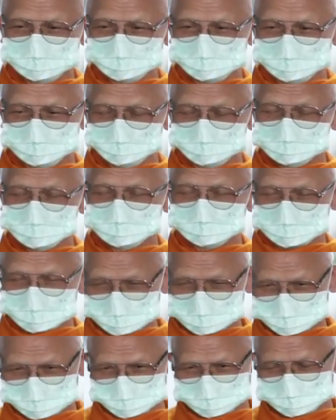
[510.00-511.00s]
งหลวงพ่อกรอง
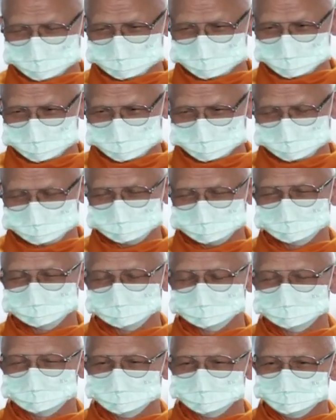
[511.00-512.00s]
ท่านสอน
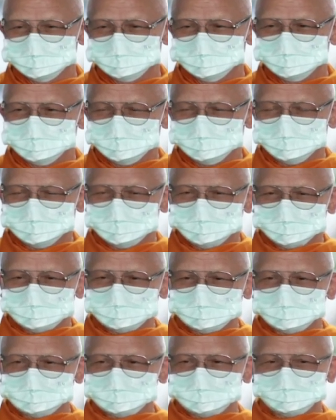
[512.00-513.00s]
นั้น
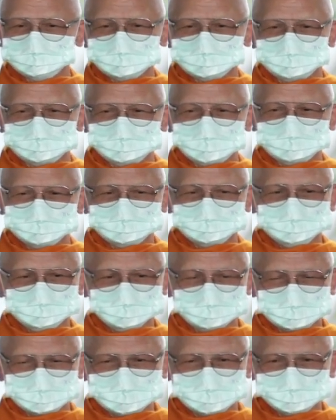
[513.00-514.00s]
เราจะละกิเลส
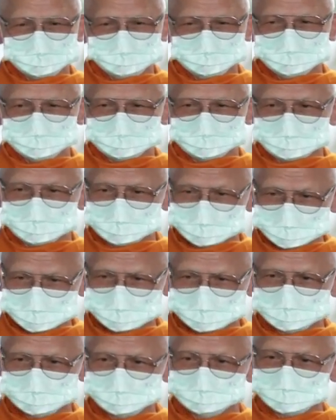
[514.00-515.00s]
ได้สิ้นเชิงนั่นคื
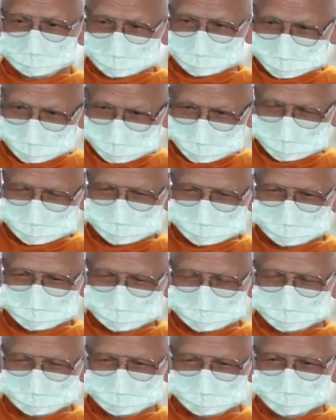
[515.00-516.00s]
อตัดสรู้
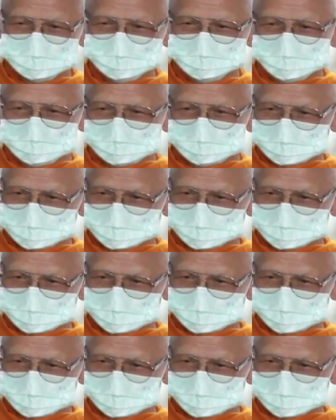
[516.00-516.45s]
หรือ